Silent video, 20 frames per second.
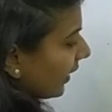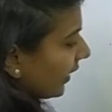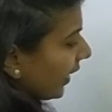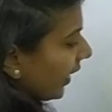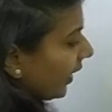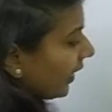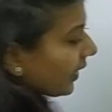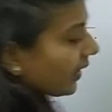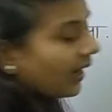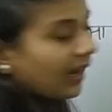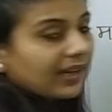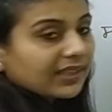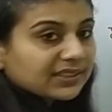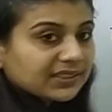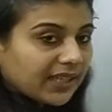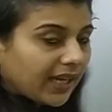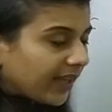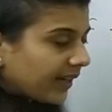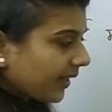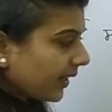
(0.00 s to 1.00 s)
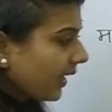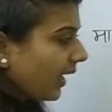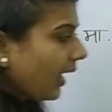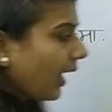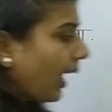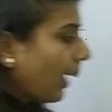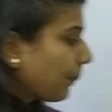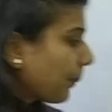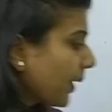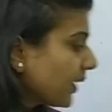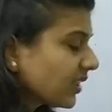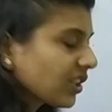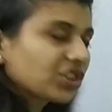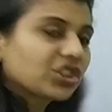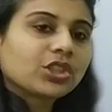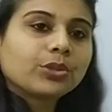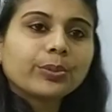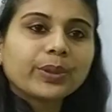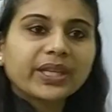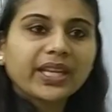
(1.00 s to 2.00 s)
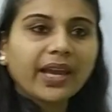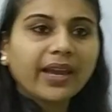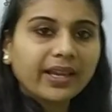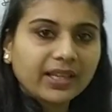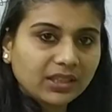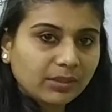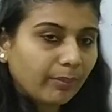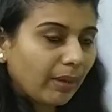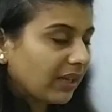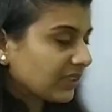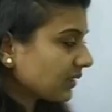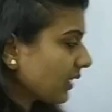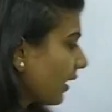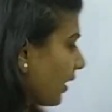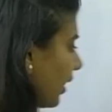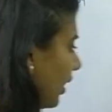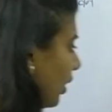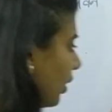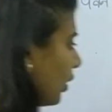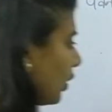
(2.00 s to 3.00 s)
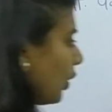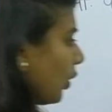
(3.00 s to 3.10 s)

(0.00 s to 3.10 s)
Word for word: रही हैं ये कहाँ से आ रही है आपका दक्षिण में क्या है हिंद महासागर